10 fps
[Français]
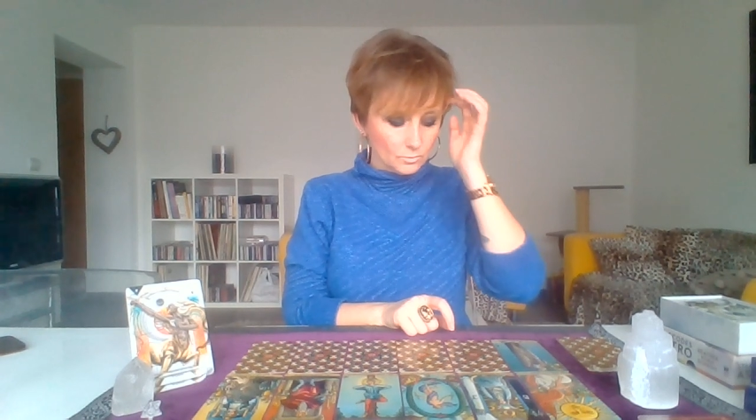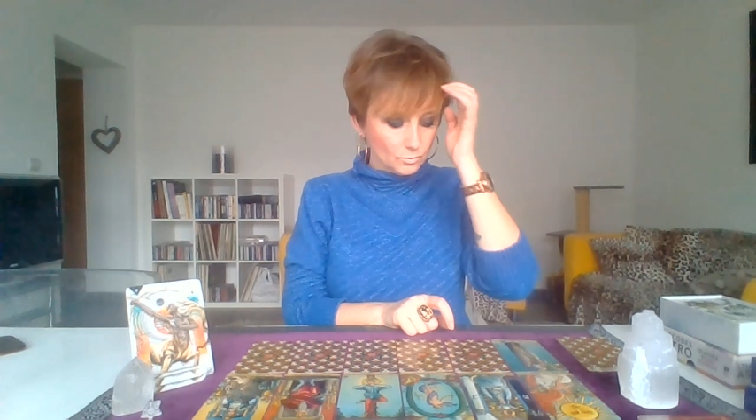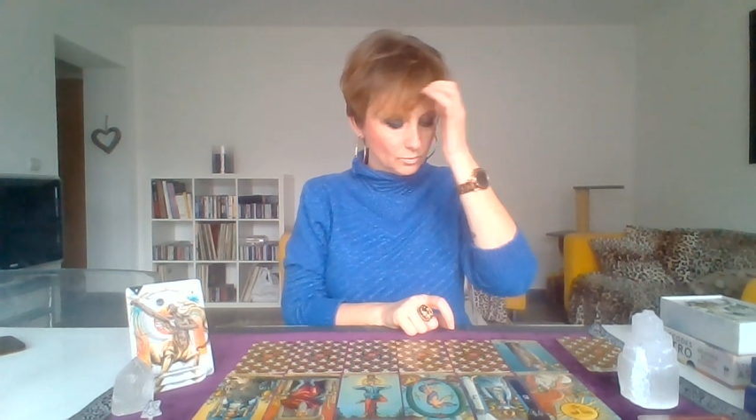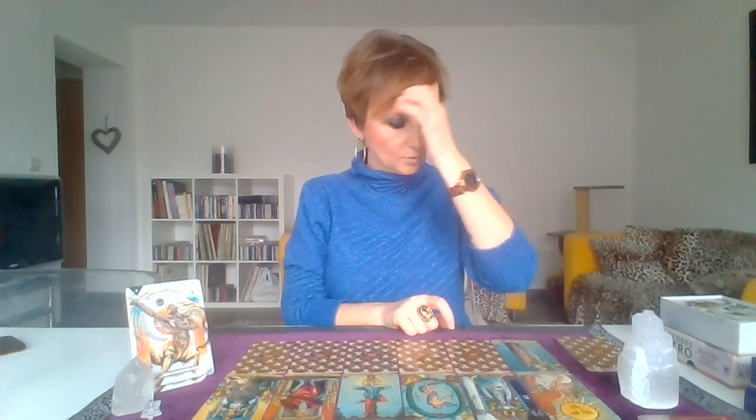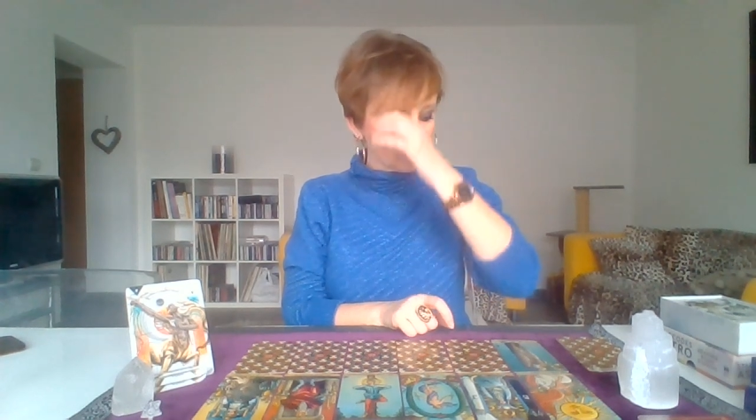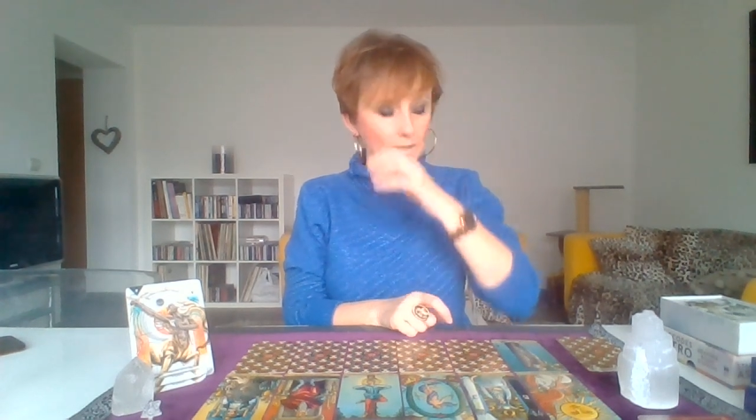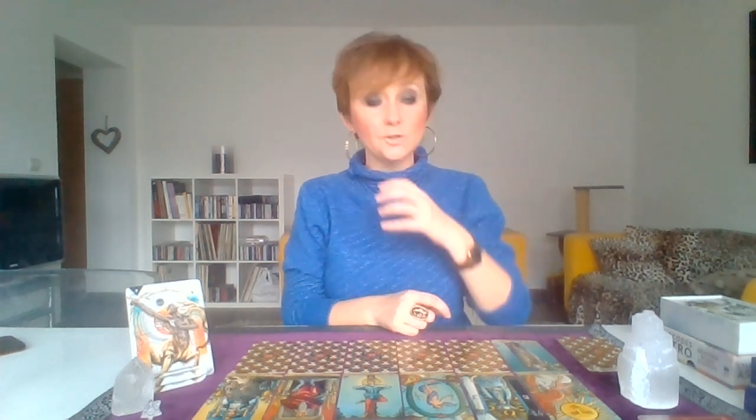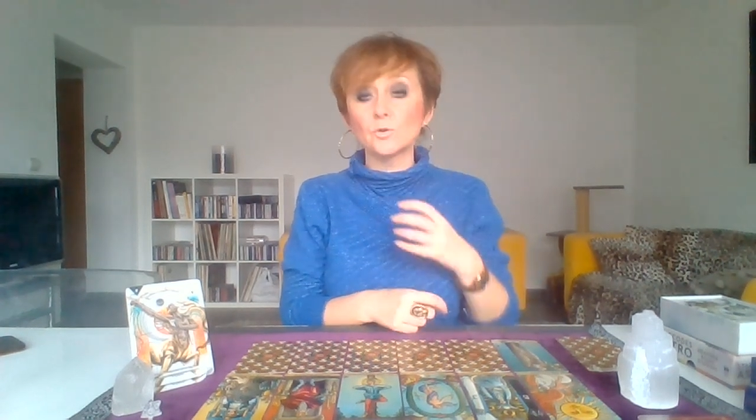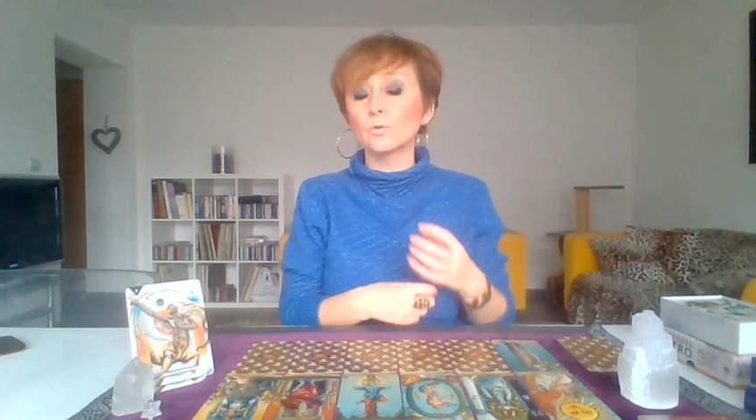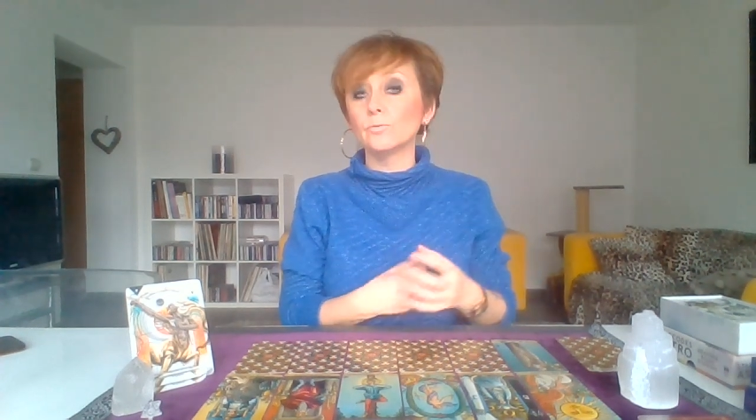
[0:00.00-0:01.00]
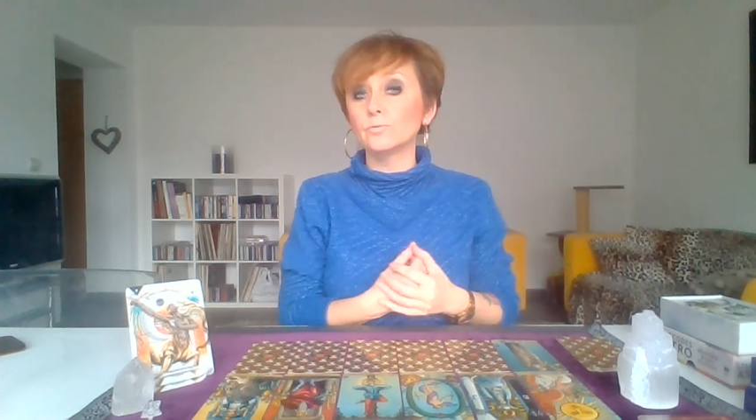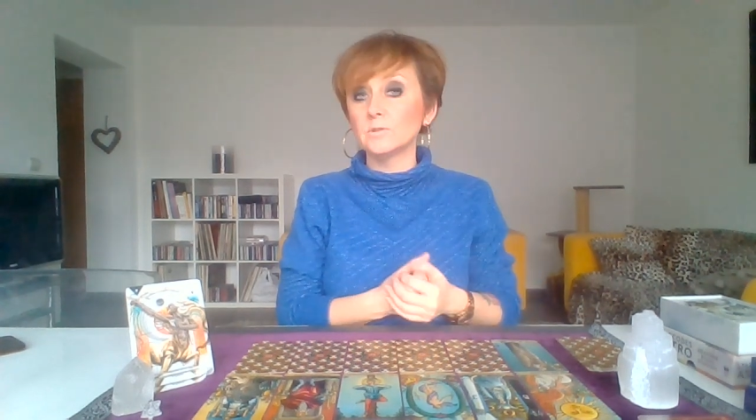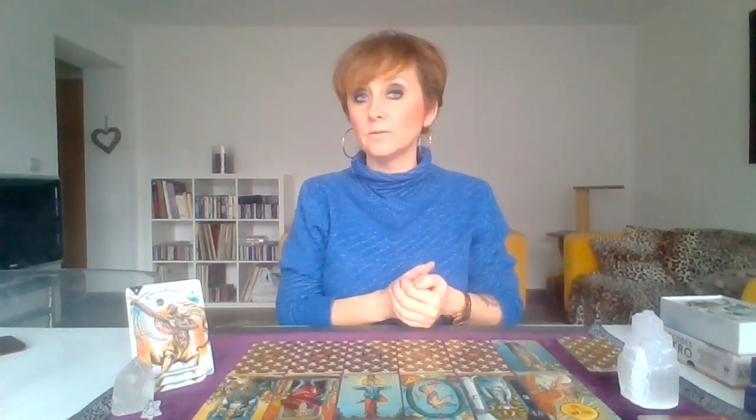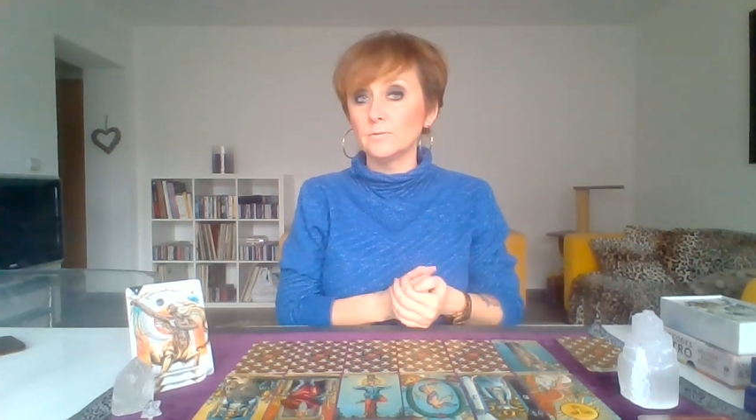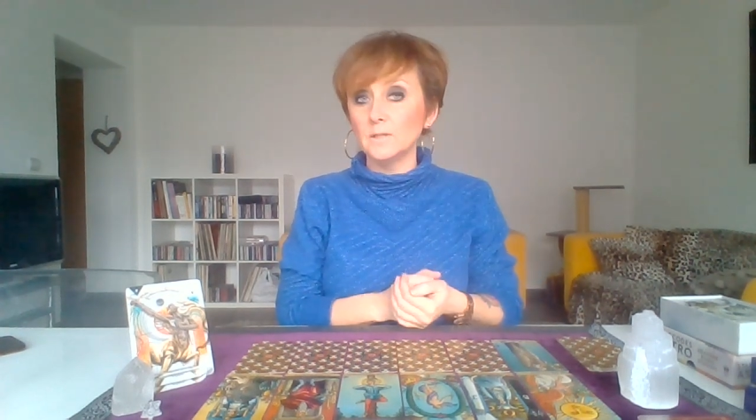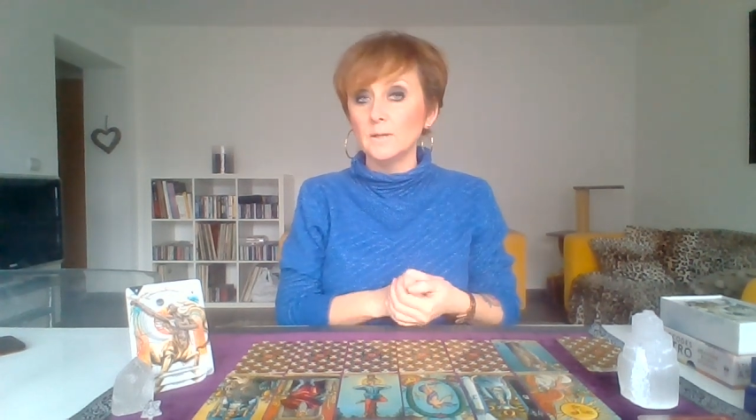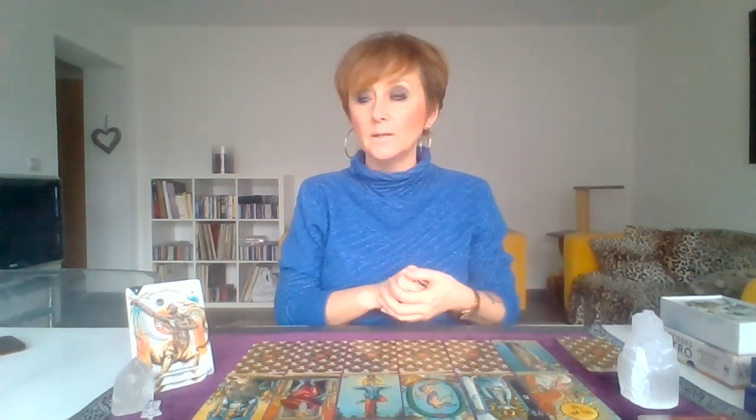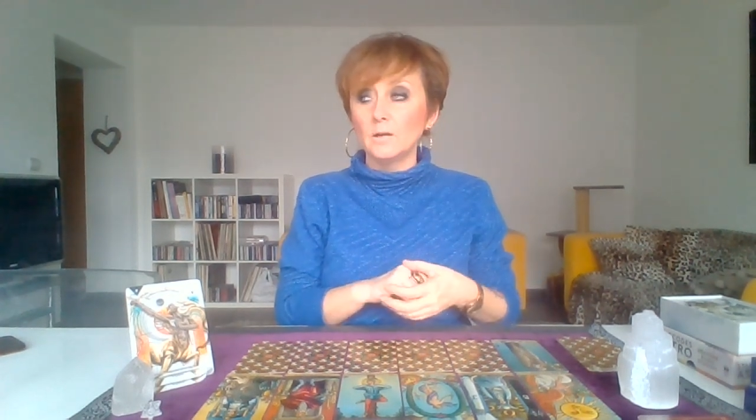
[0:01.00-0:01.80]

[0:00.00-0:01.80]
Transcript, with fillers: donc l'argent que vous avez